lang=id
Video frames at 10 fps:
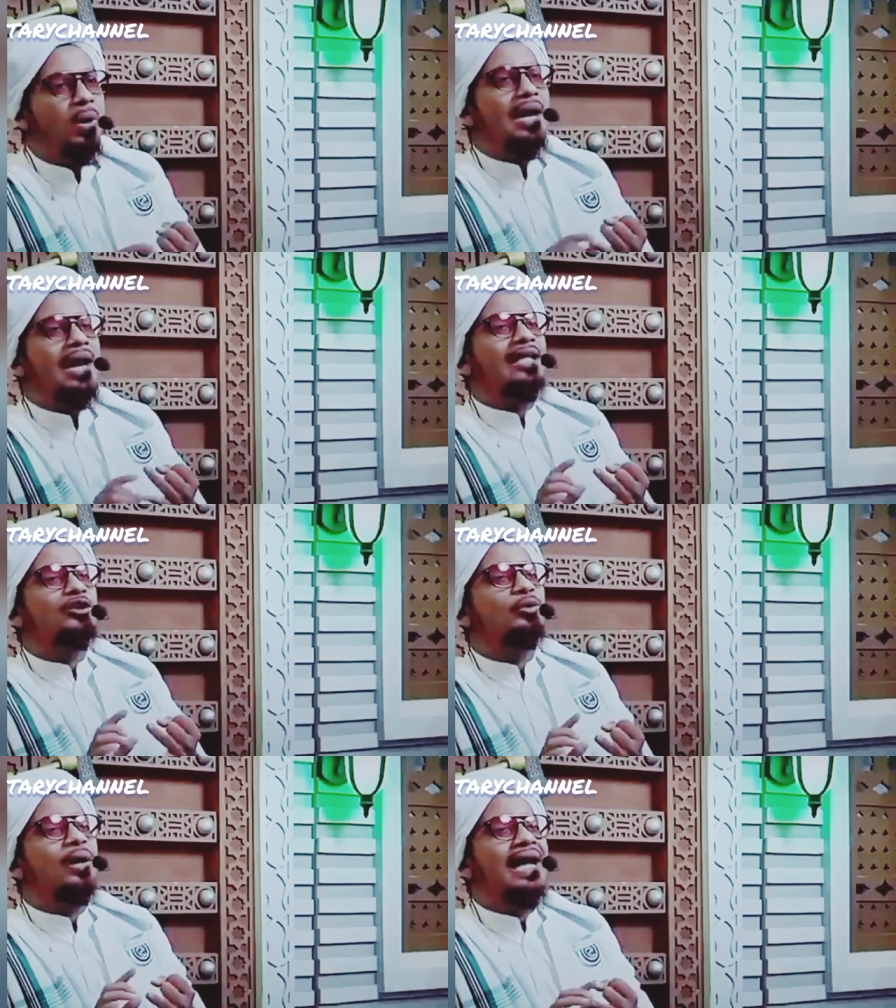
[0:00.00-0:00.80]

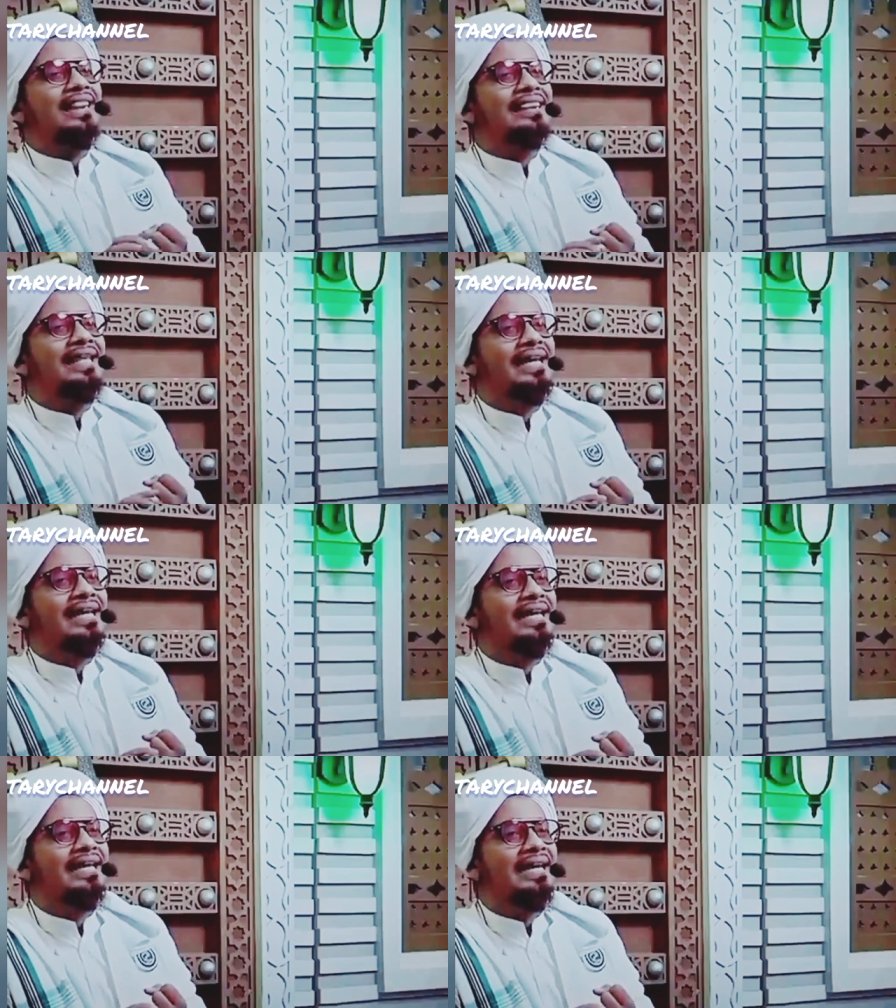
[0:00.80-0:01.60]
Wala
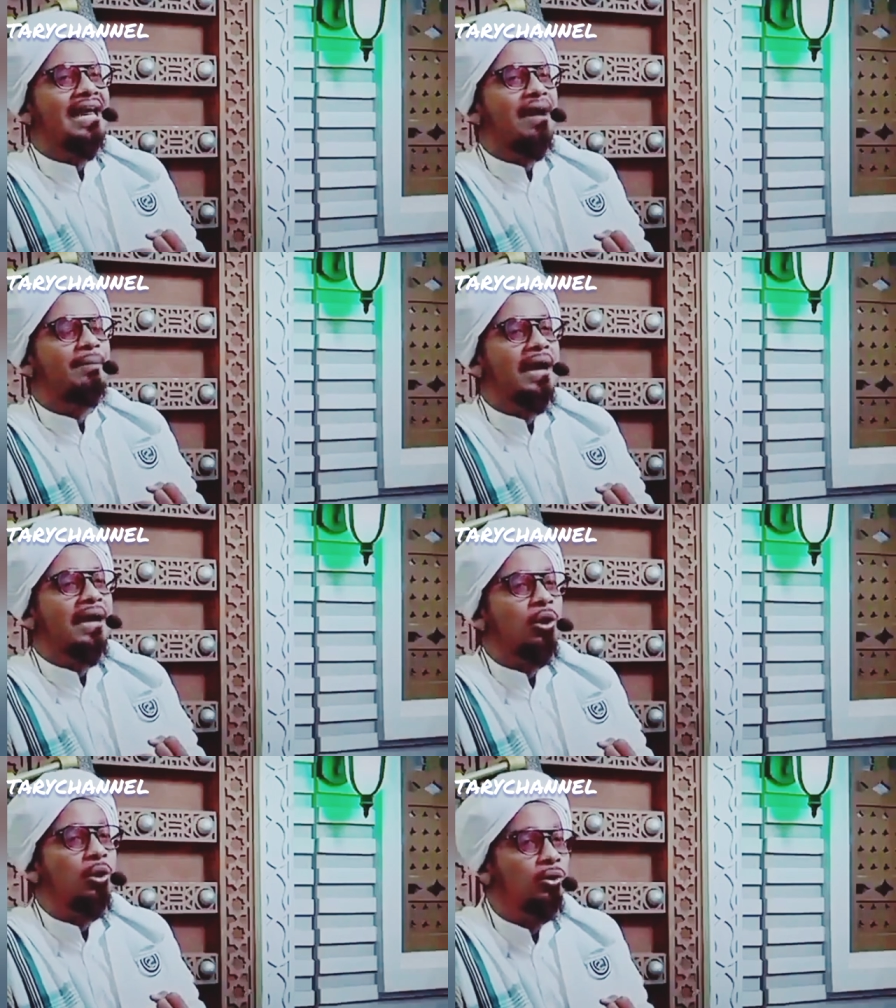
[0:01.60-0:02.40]
tu'athir illa
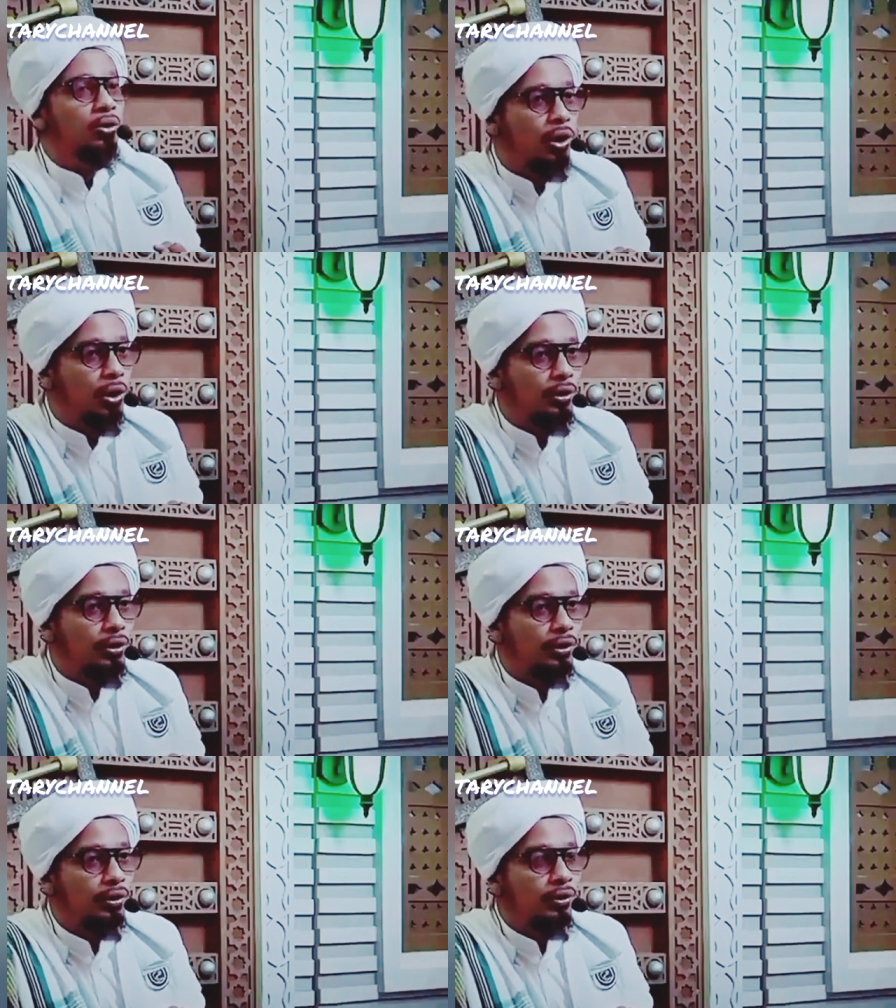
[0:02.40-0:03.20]
ma'al
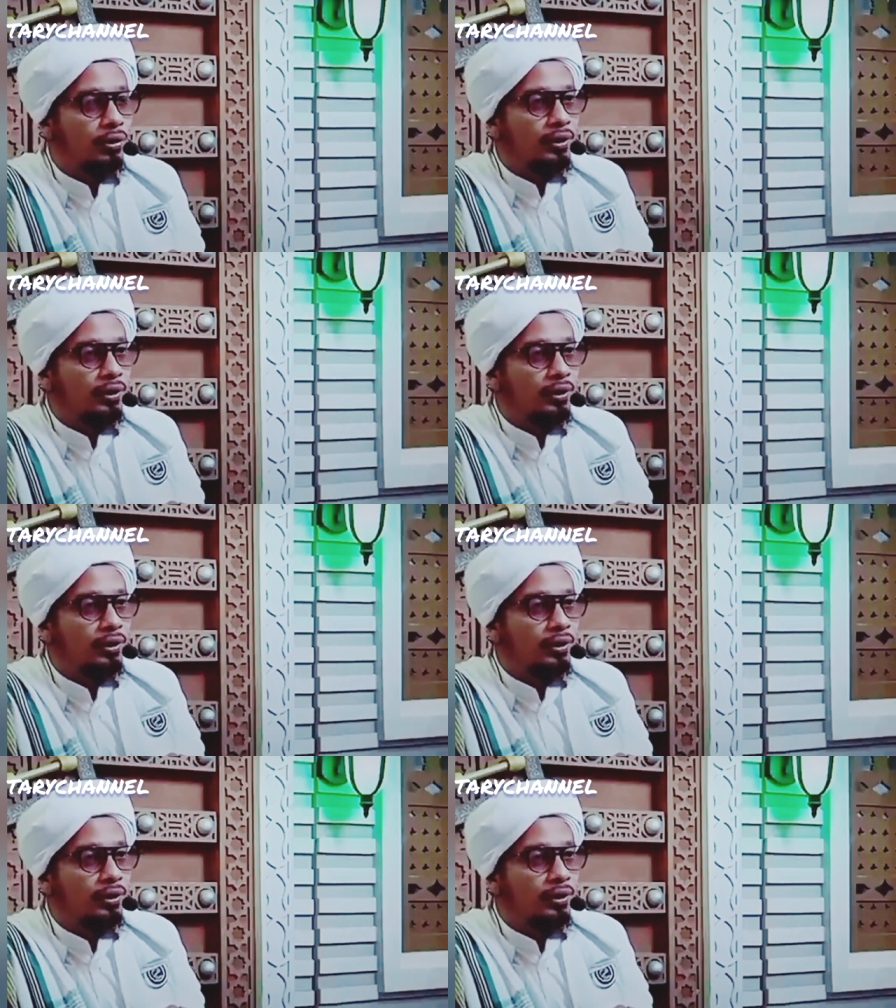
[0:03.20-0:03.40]
hudur